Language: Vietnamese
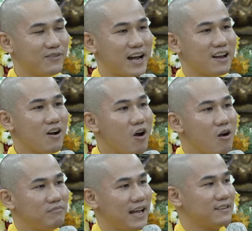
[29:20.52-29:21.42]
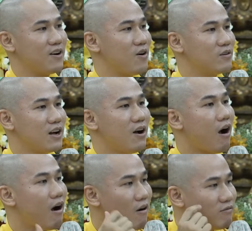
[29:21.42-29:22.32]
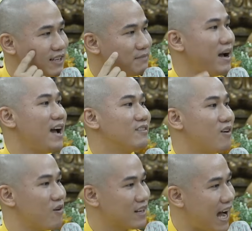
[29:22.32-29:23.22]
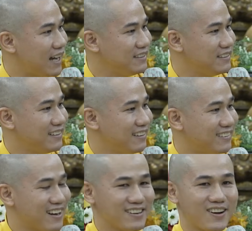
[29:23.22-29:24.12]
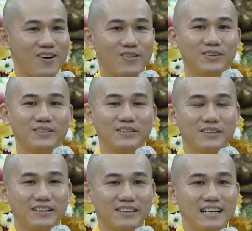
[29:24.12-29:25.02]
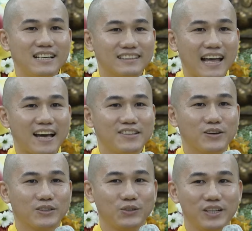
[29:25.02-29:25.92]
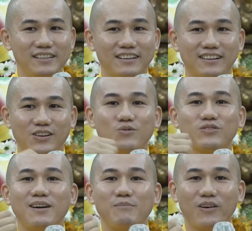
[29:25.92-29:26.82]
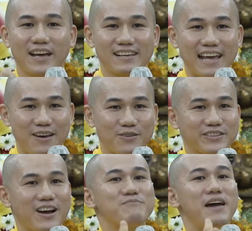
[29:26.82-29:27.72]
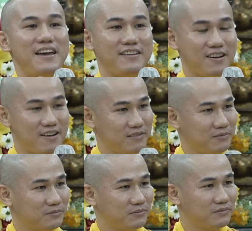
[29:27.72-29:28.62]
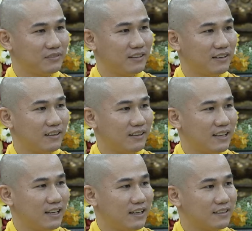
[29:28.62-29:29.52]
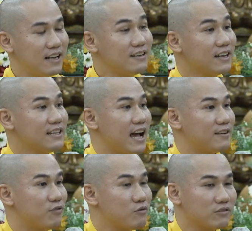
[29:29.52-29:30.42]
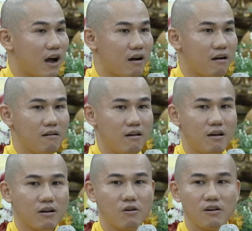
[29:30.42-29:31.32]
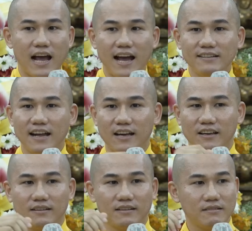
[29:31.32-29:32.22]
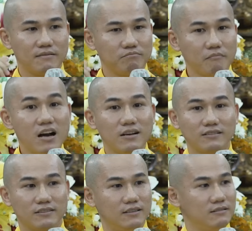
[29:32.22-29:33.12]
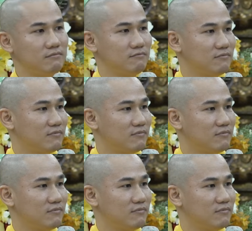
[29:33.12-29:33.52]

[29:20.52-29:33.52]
Và nó ôm lấy cô, nó hôn lên má cô một cái, nó còn đưa tay vô túi rút ra một cái kẹo cho mẹ nó. Chính cái giây phút đó, cô gái này bừng tỉnh.